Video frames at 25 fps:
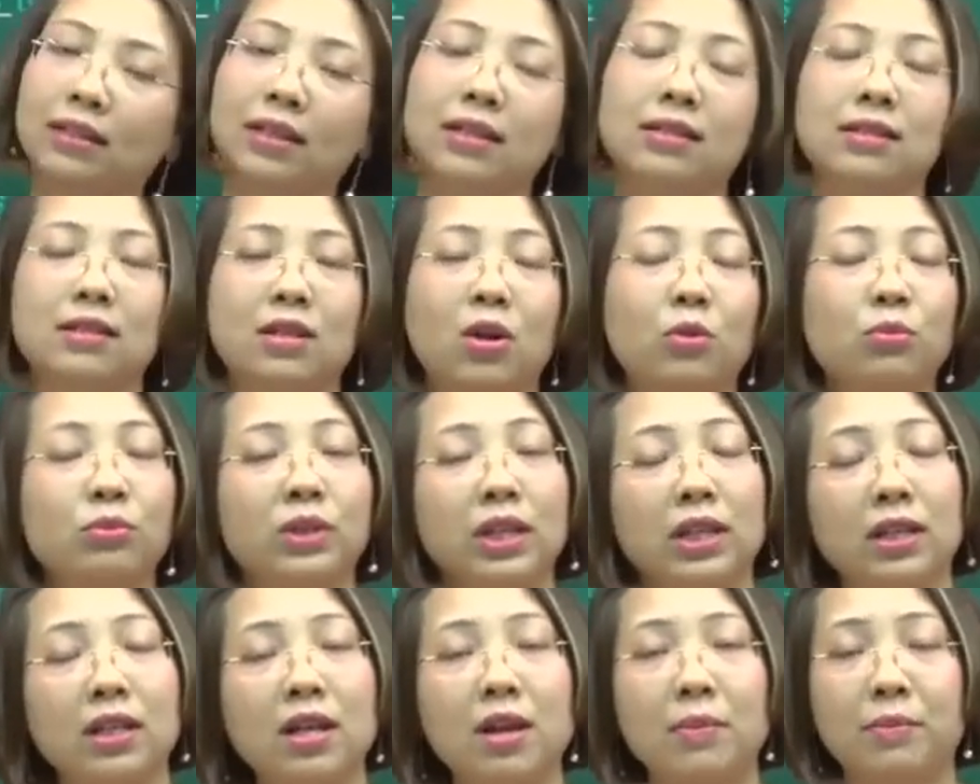người ta sẽ không
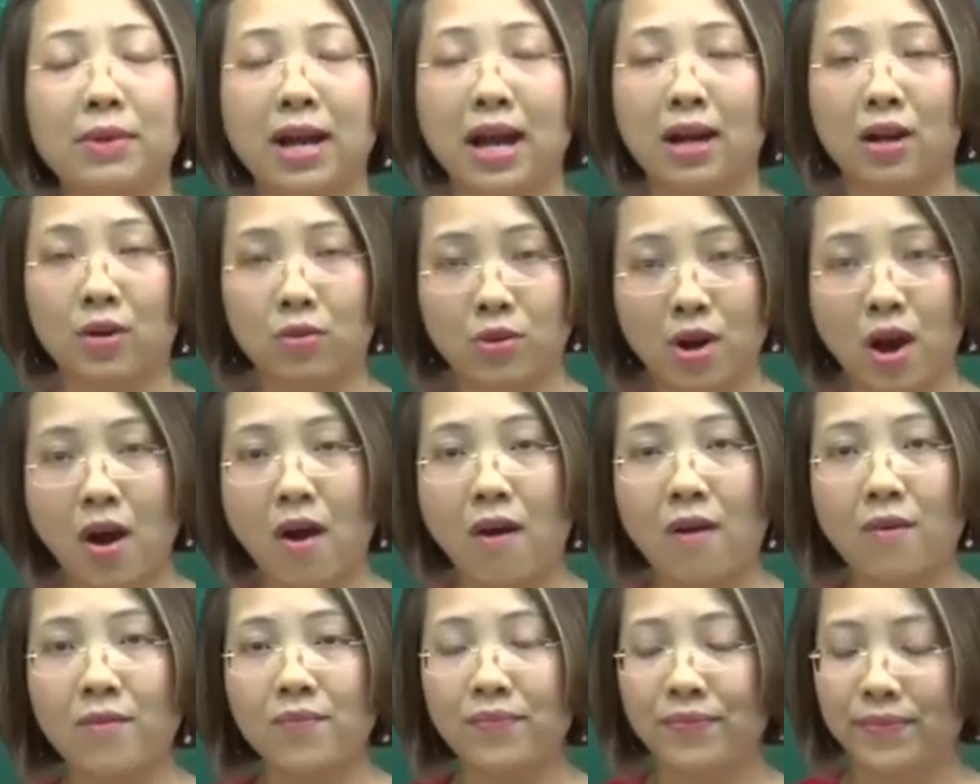tính điểm cả câu
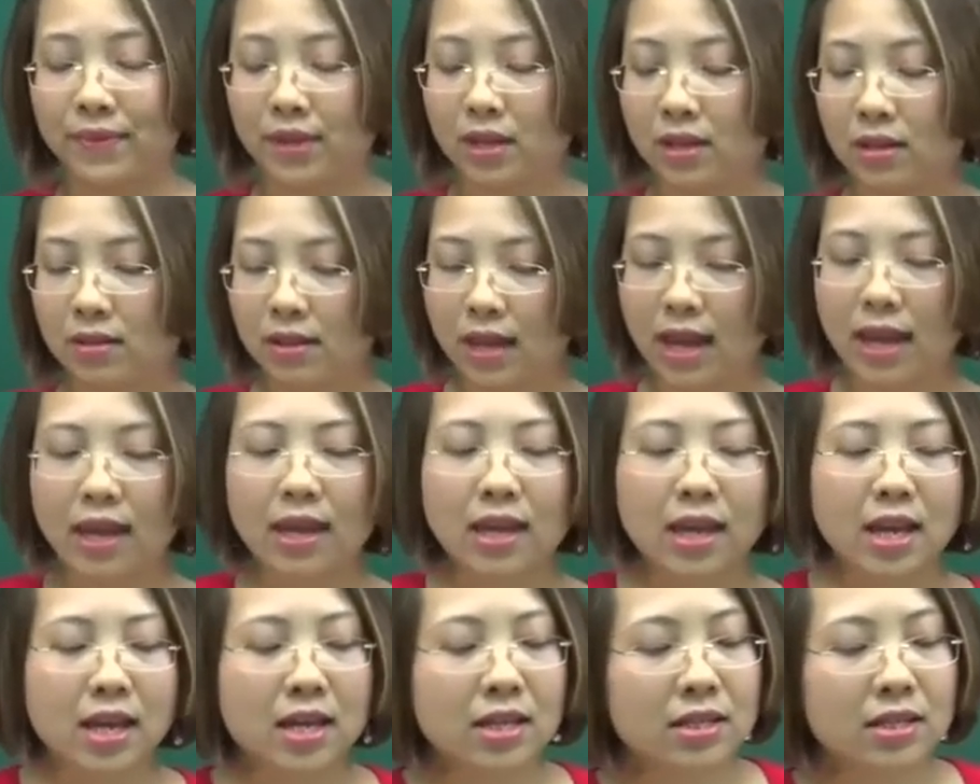đó okay